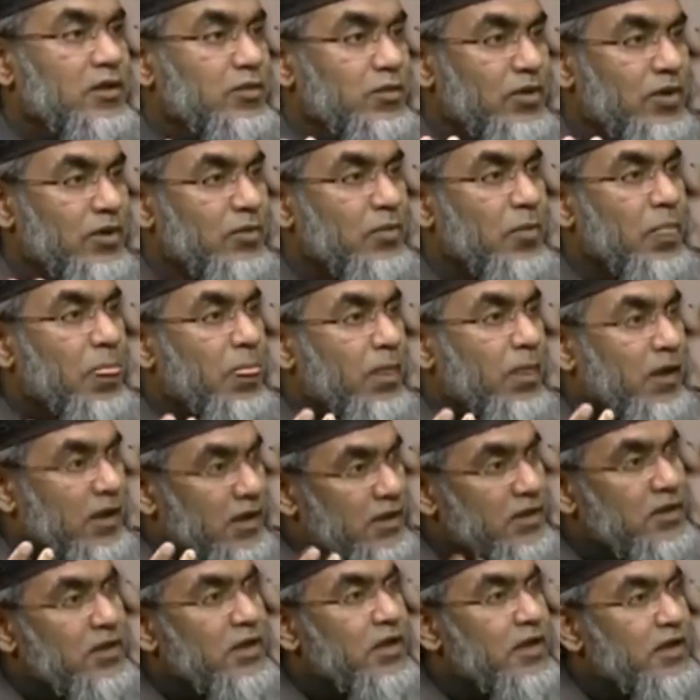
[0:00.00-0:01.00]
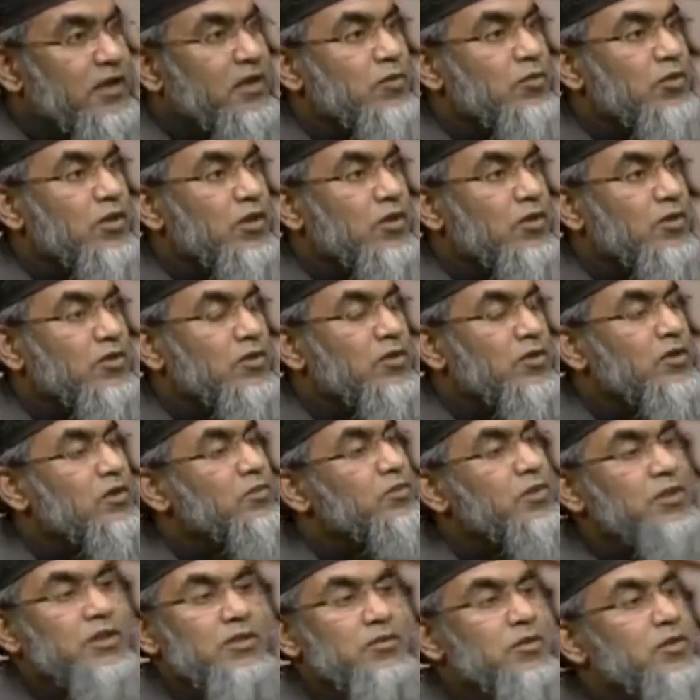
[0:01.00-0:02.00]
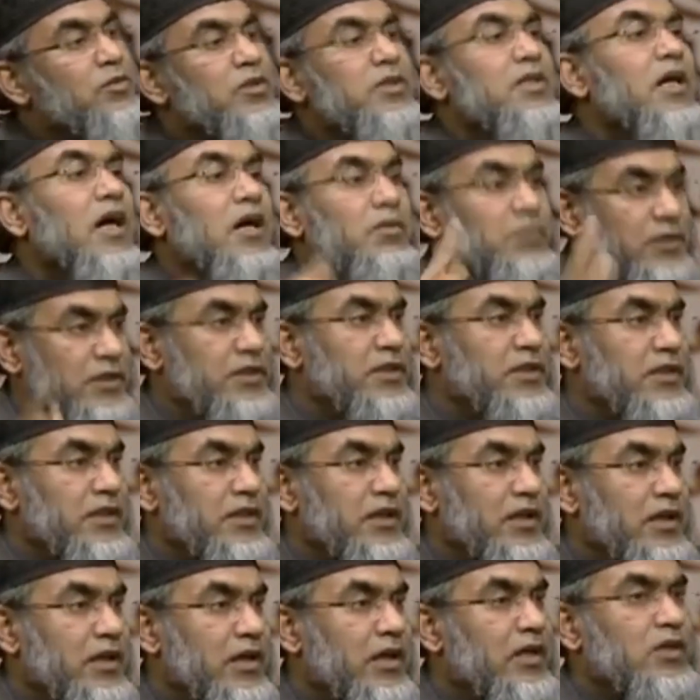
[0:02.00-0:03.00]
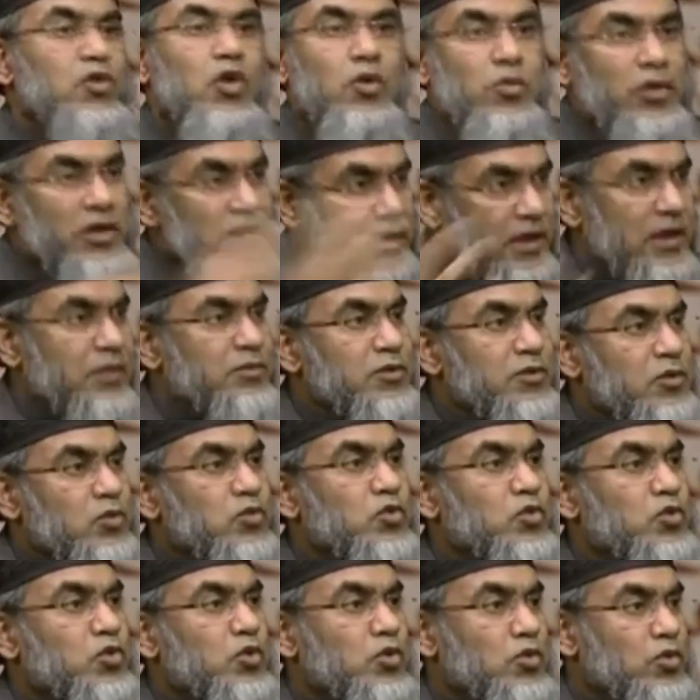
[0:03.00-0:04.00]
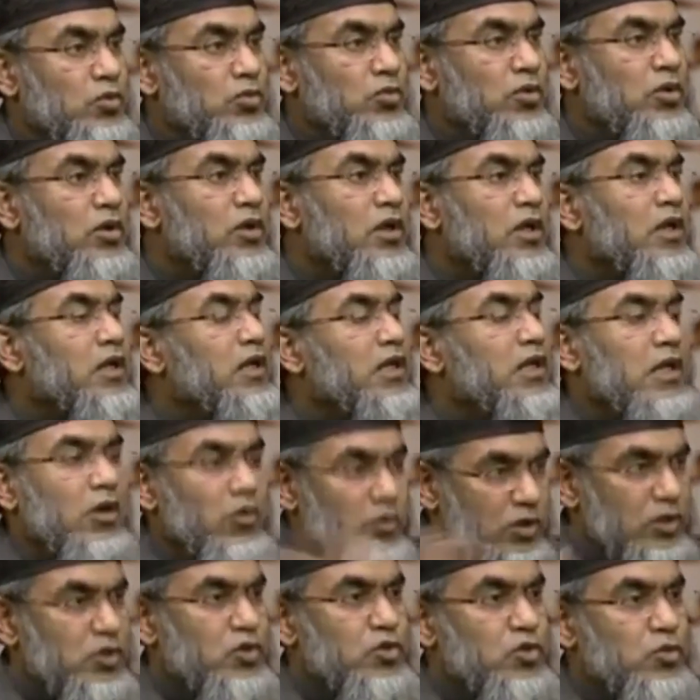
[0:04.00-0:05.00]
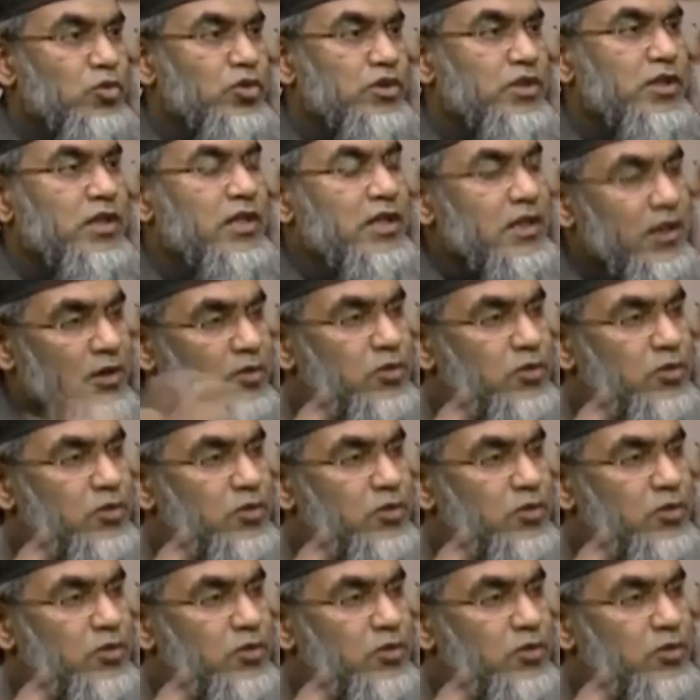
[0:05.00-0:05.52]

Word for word: এবং হিটলার এটা মনে করতো যে পৃথিবীর মধ্যে আমি সেরা আর সবাইকে আমি তুচ্ছ করব কেউ কিচ্ছু বোঝে না হ্যাঁ,